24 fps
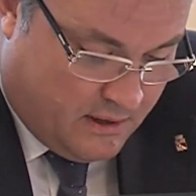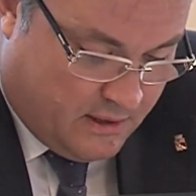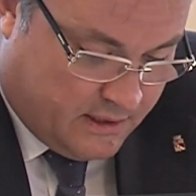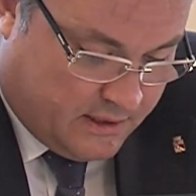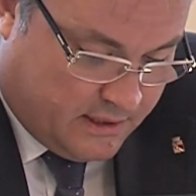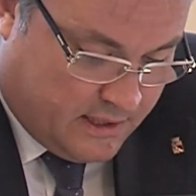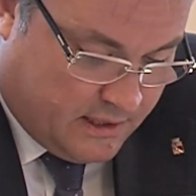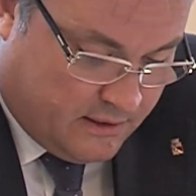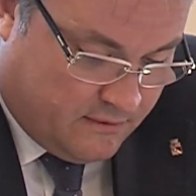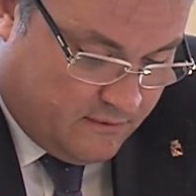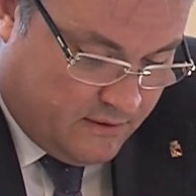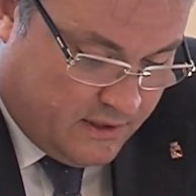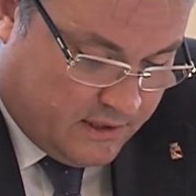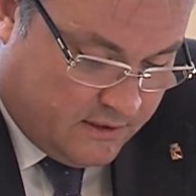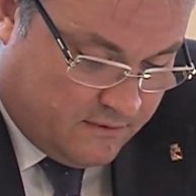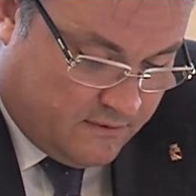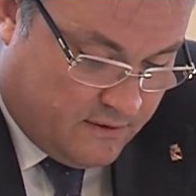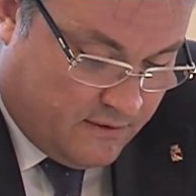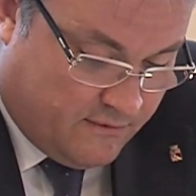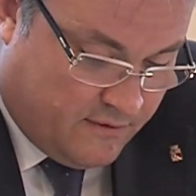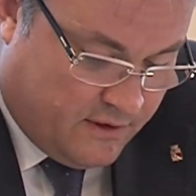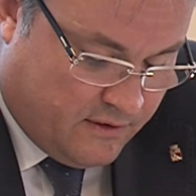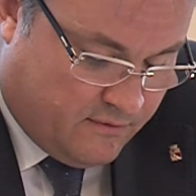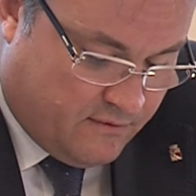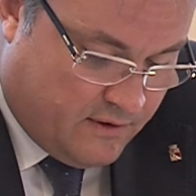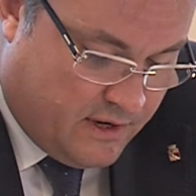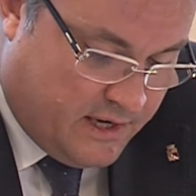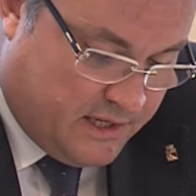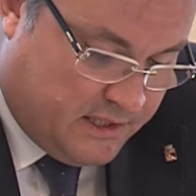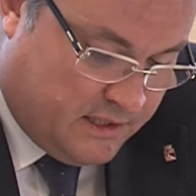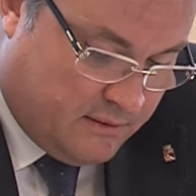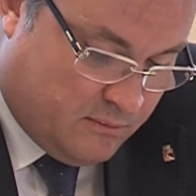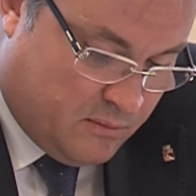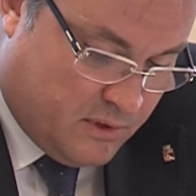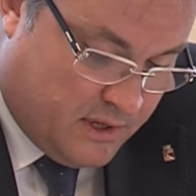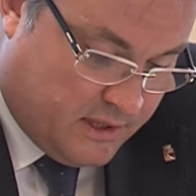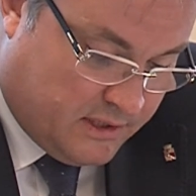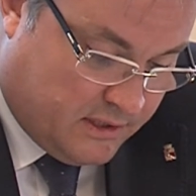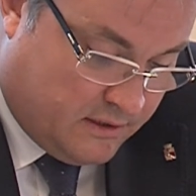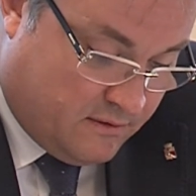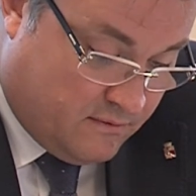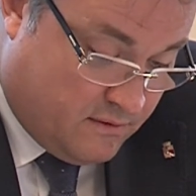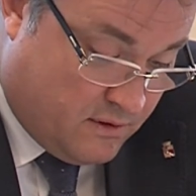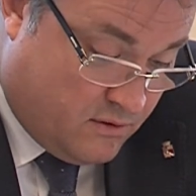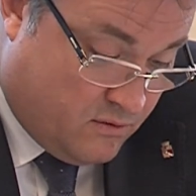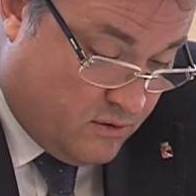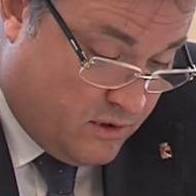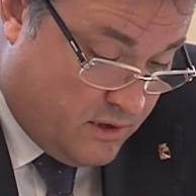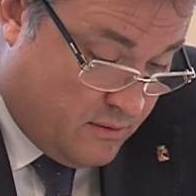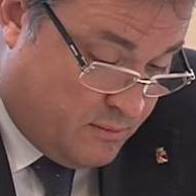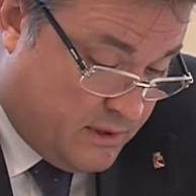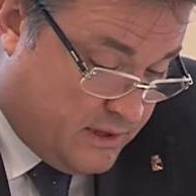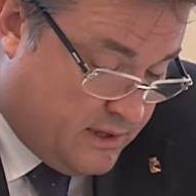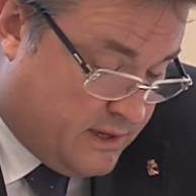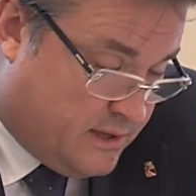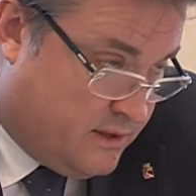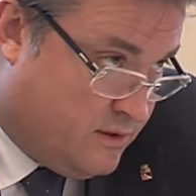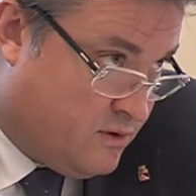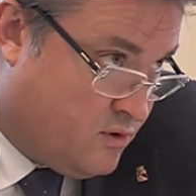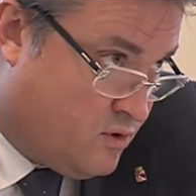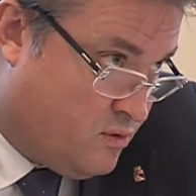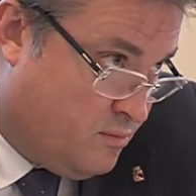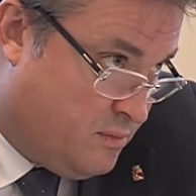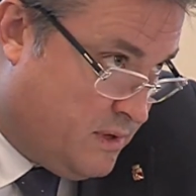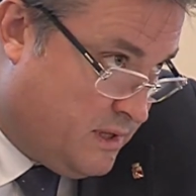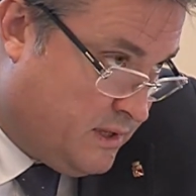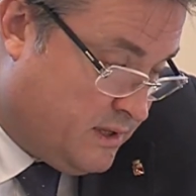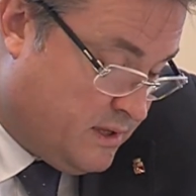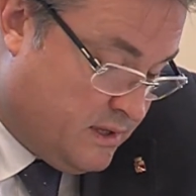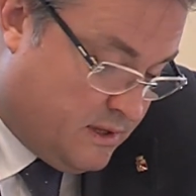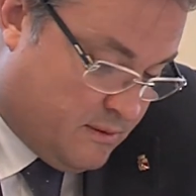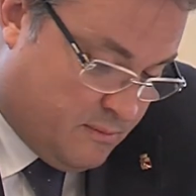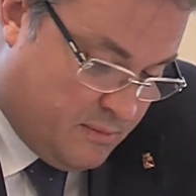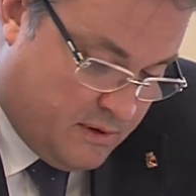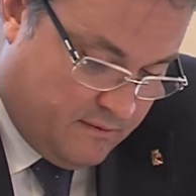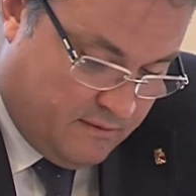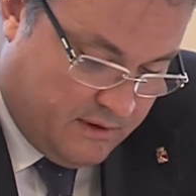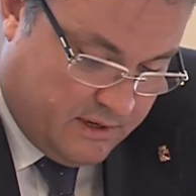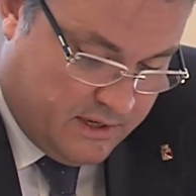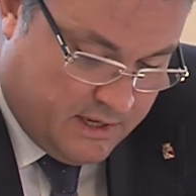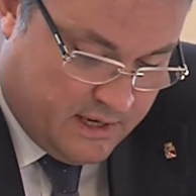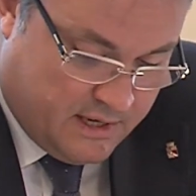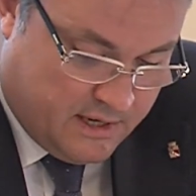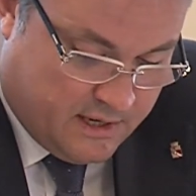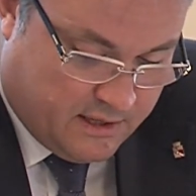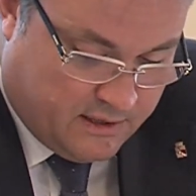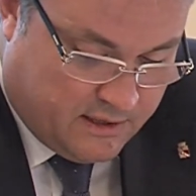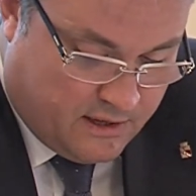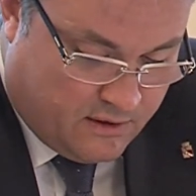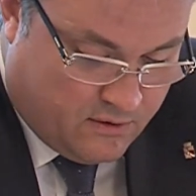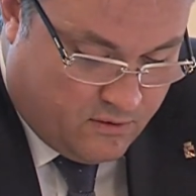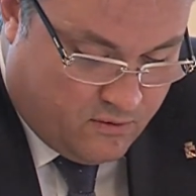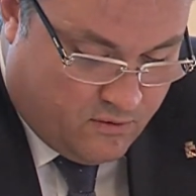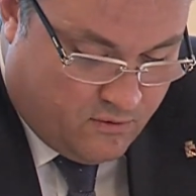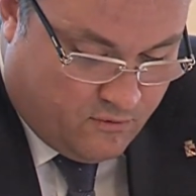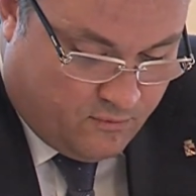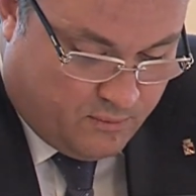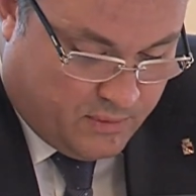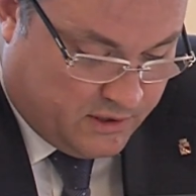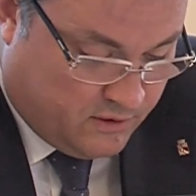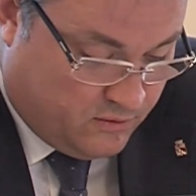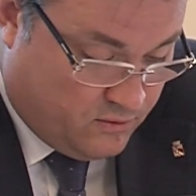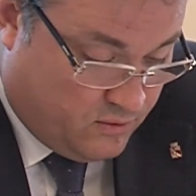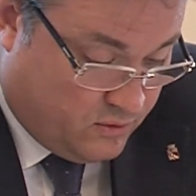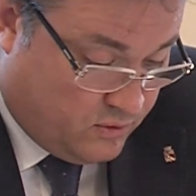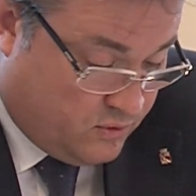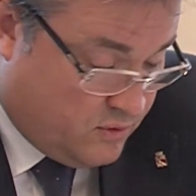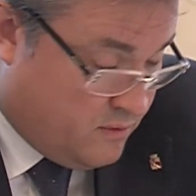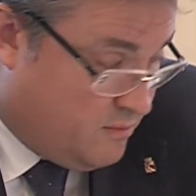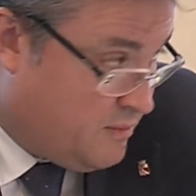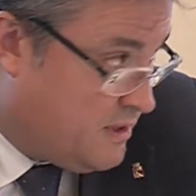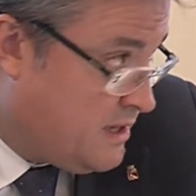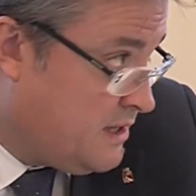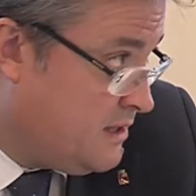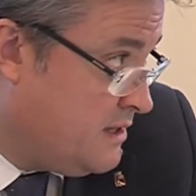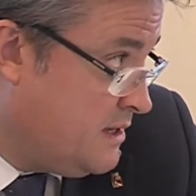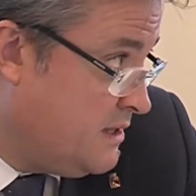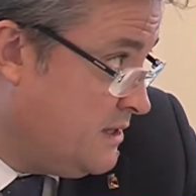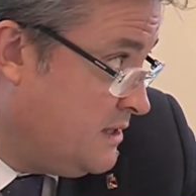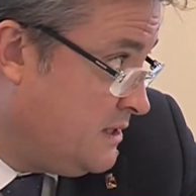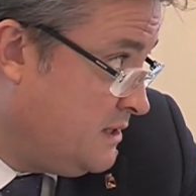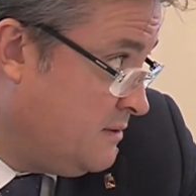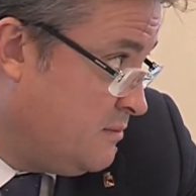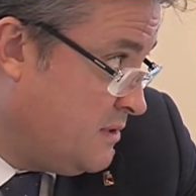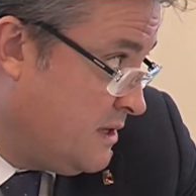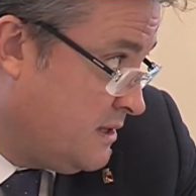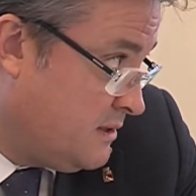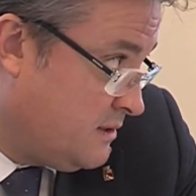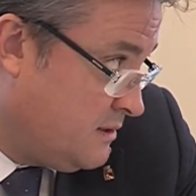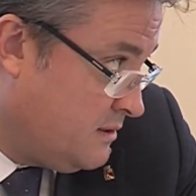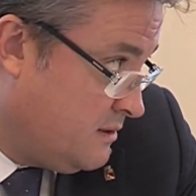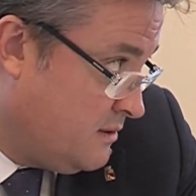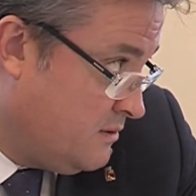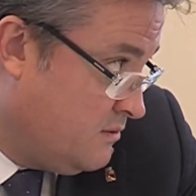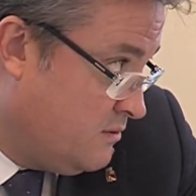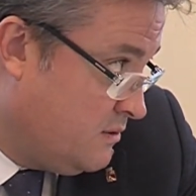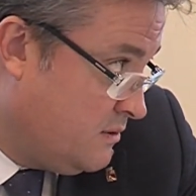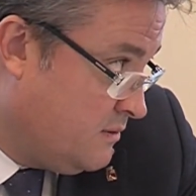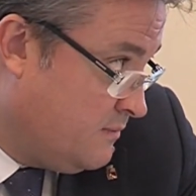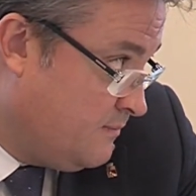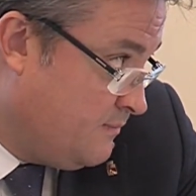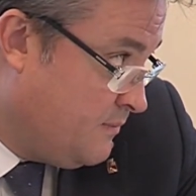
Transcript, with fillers: Соответственно, в январе 2017 года подать документы на проведение торгов по сносу МКД на 2017 год.